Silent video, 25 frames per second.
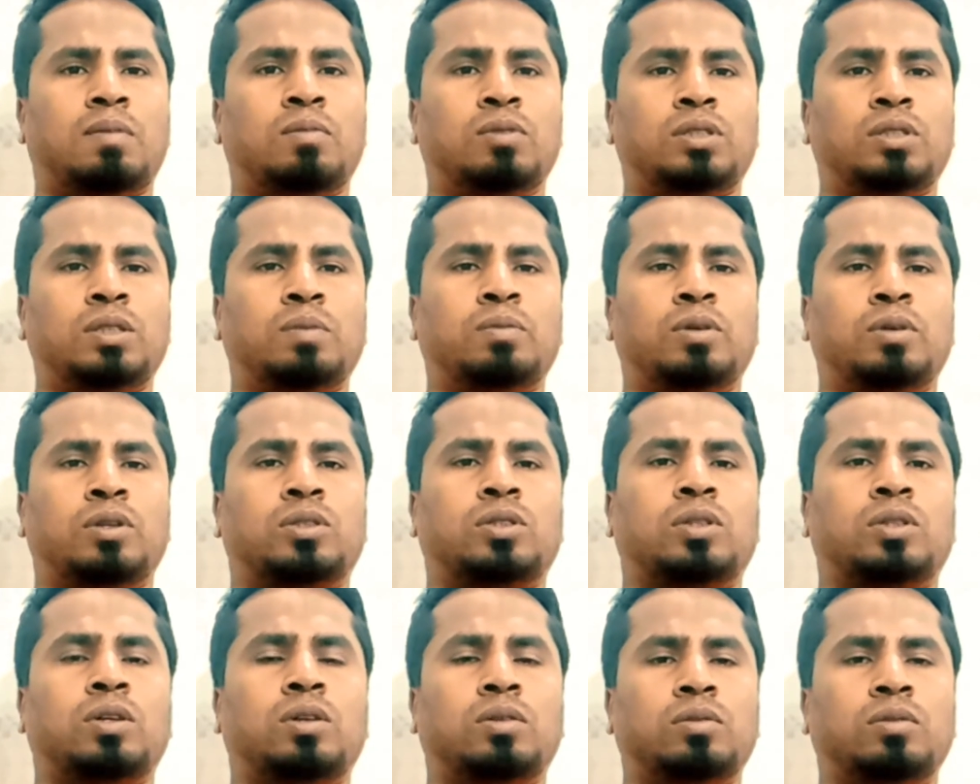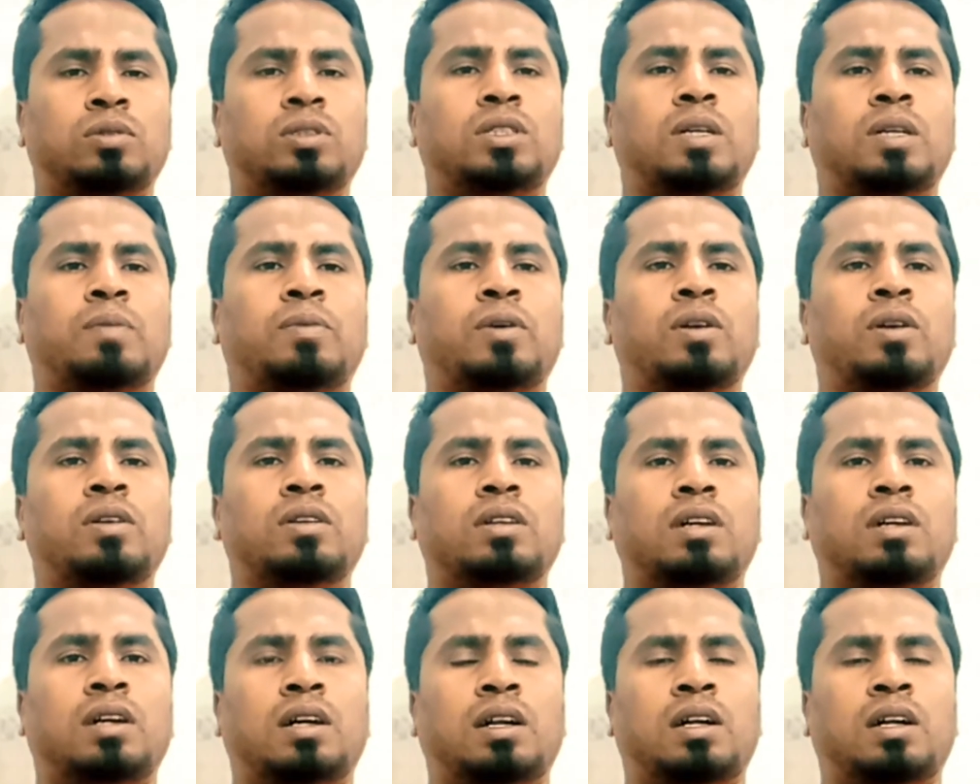মুজিব বর্ষ উদযাপন
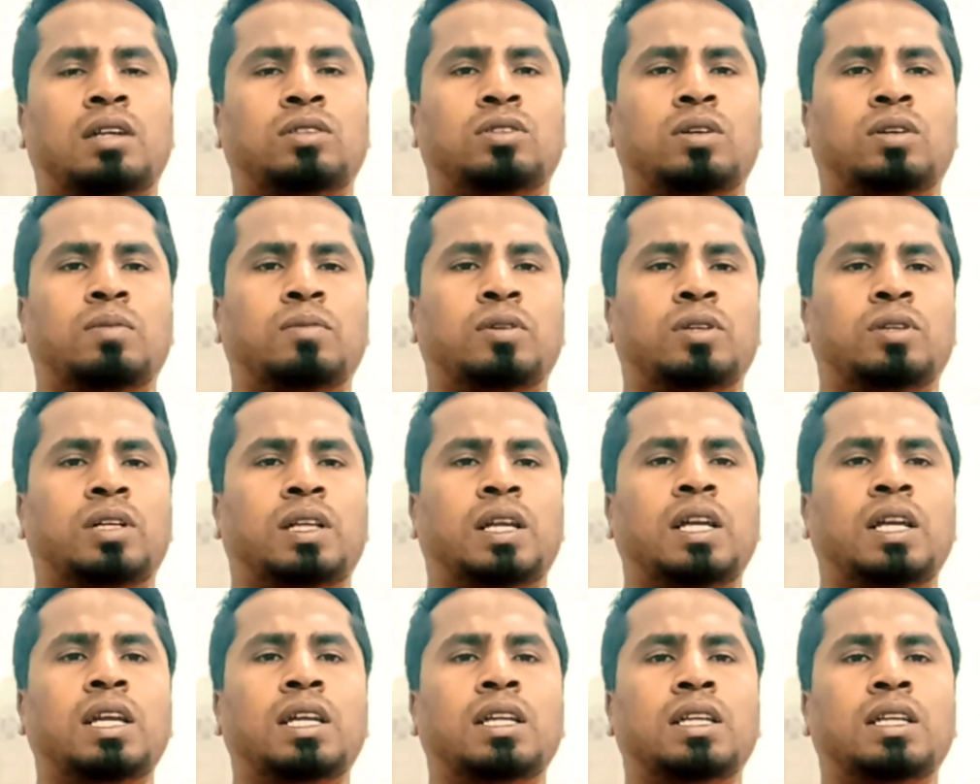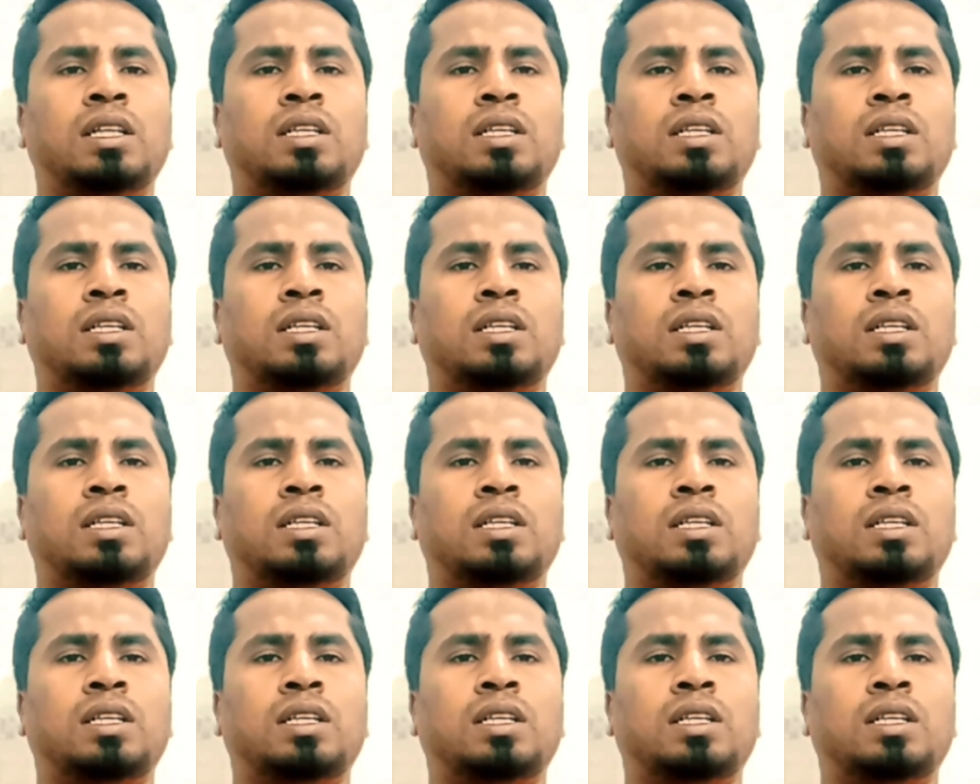জন্মদিনে